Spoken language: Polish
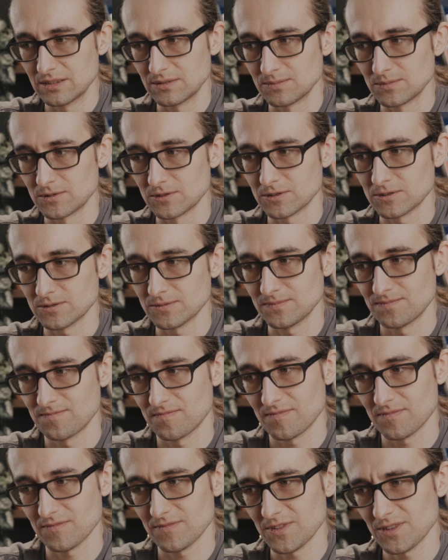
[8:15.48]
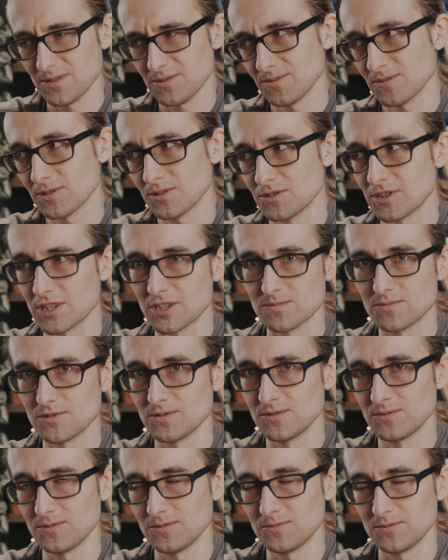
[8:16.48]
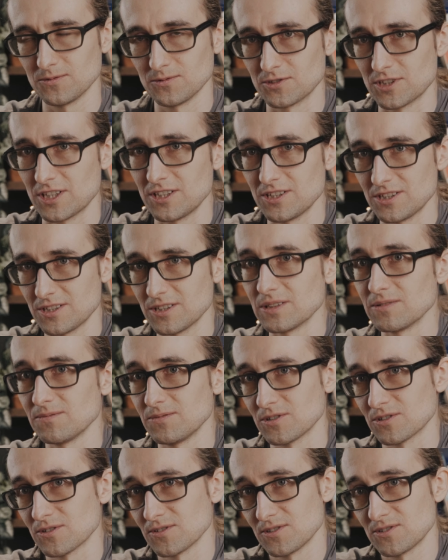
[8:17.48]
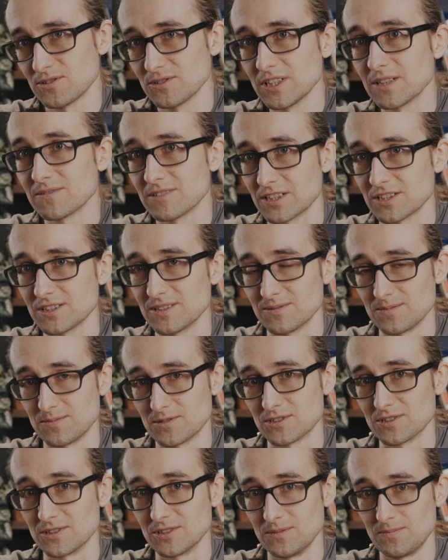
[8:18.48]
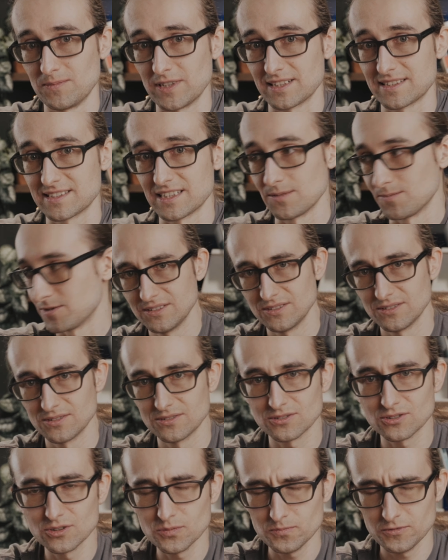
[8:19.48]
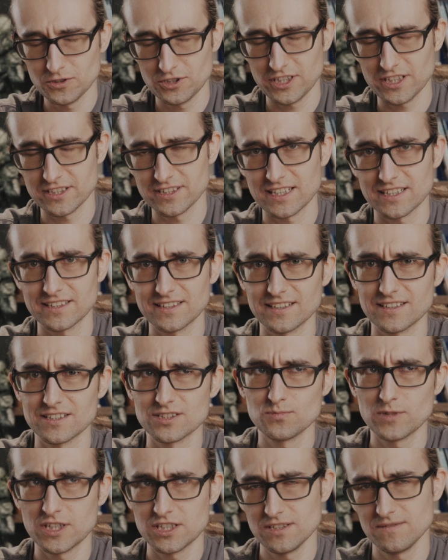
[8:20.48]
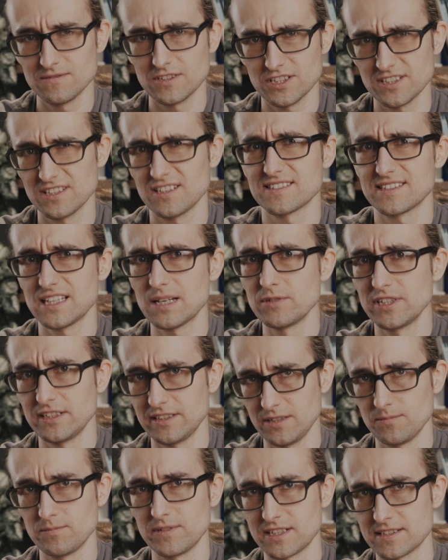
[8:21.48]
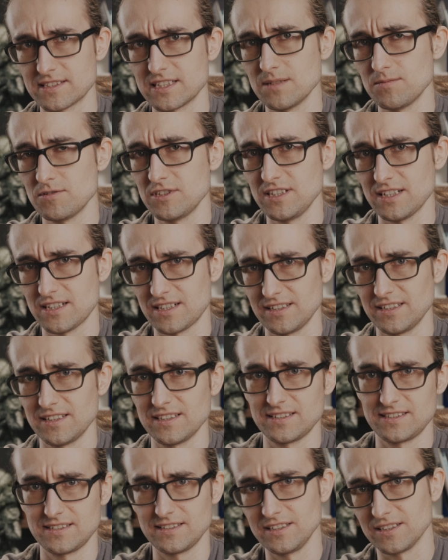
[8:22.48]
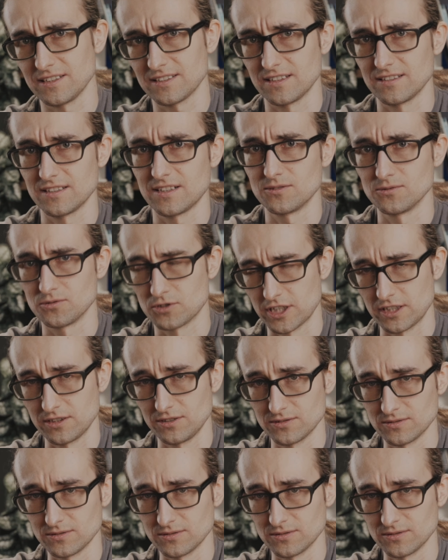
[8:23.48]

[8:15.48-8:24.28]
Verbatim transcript: bo no, chociażby uczenie się wykorzystuje właśnie przy percepcji. Skupmy się jednak teraz bardziej właśnie na samej tej percepcji, a nie stricte na uczeniu.